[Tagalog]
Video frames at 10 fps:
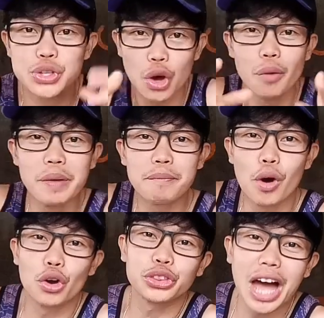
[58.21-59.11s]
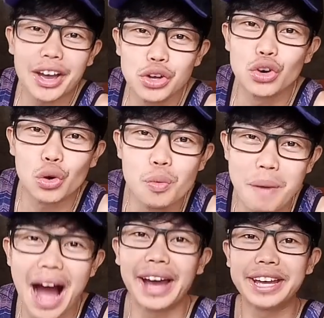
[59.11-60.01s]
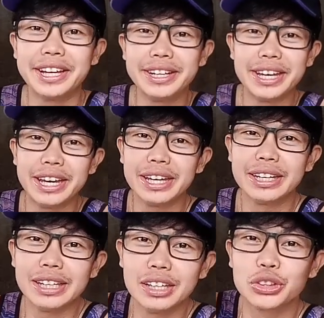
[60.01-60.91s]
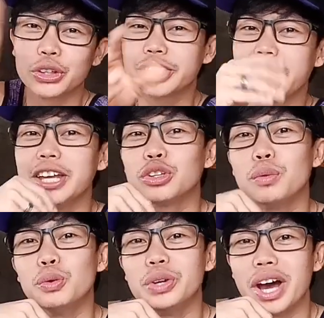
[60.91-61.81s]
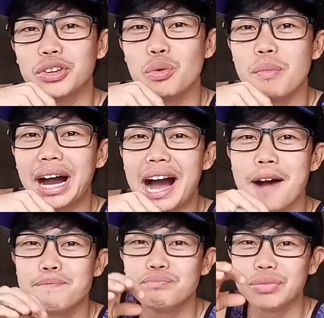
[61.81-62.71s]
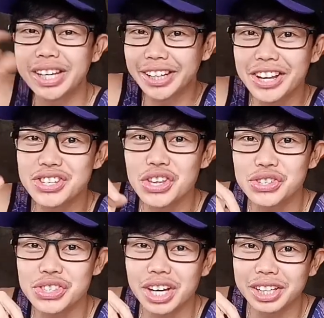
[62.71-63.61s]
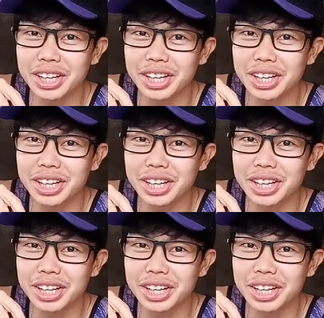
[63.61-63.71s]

So, before tayo kumain, eh, entertain ko muna yung mga ingredients na